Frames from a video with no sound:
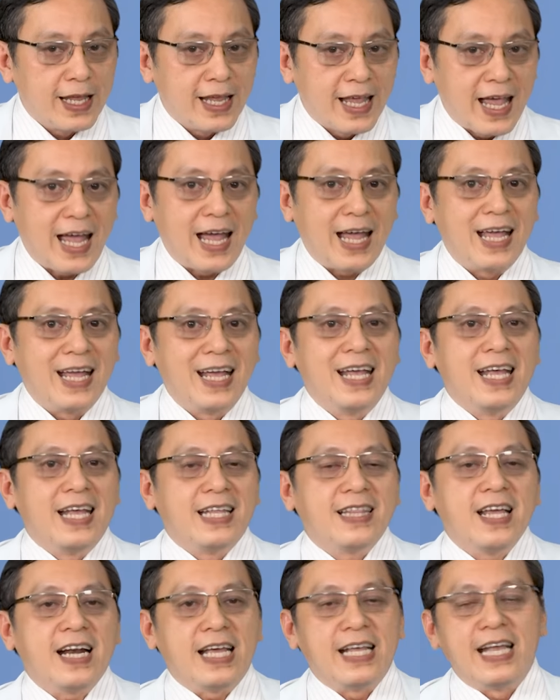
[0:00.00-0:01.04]
à,
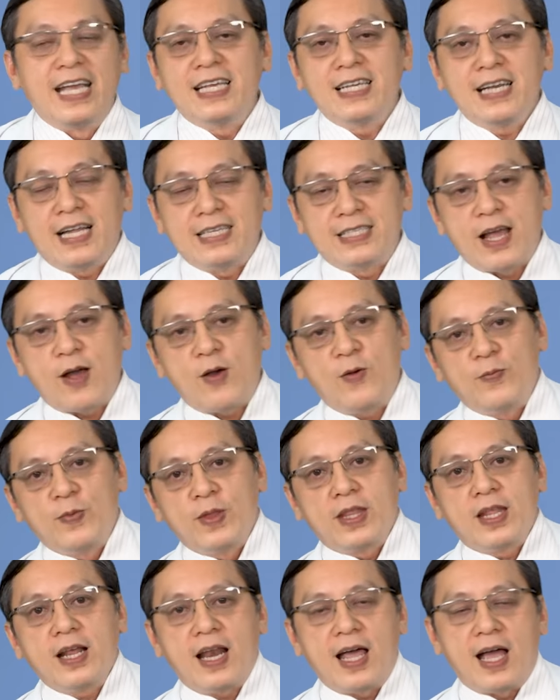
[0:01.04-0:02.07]
tức là nghĩa là sao
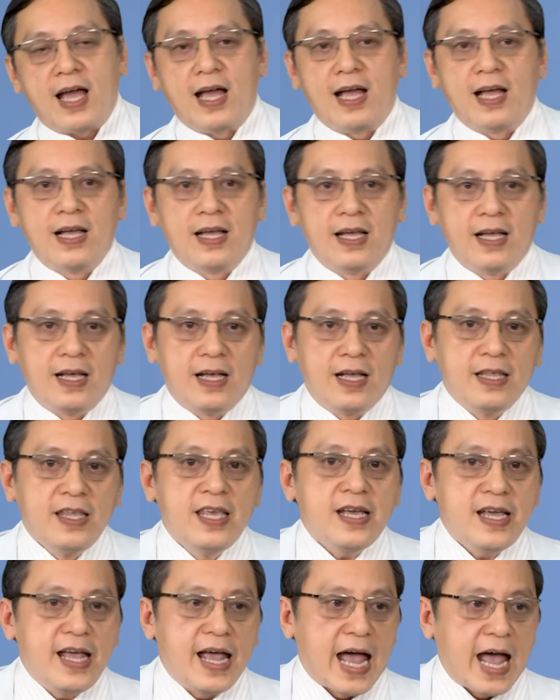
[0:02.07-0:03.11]
tức là
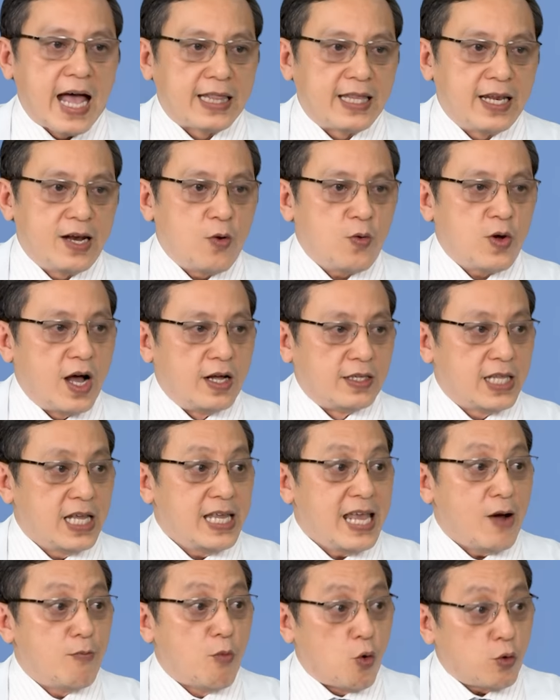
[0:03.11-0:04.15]
giết gà thì đâu cần tới
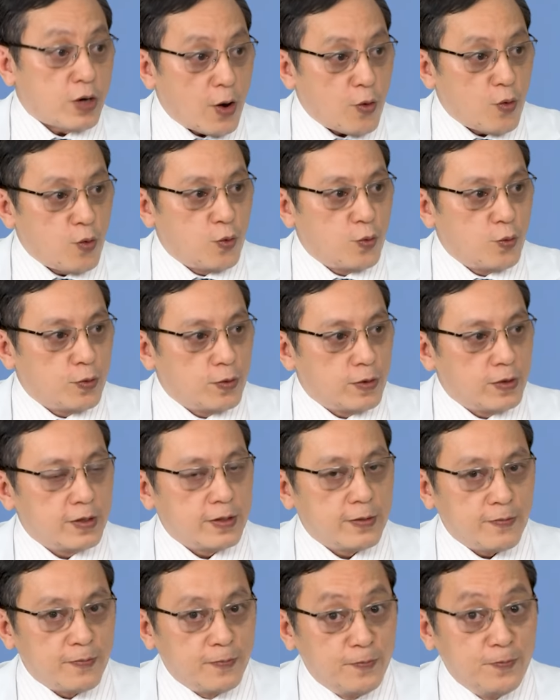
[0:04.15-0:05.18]
da mổ trâu
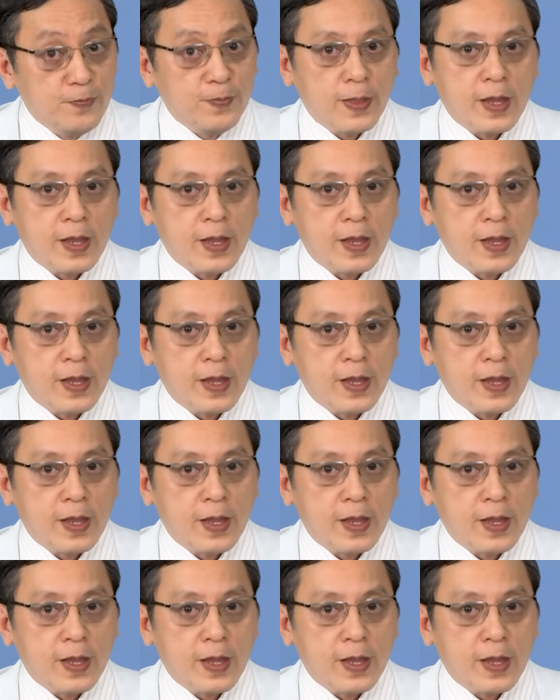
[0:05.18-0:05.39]
dạ. ừ.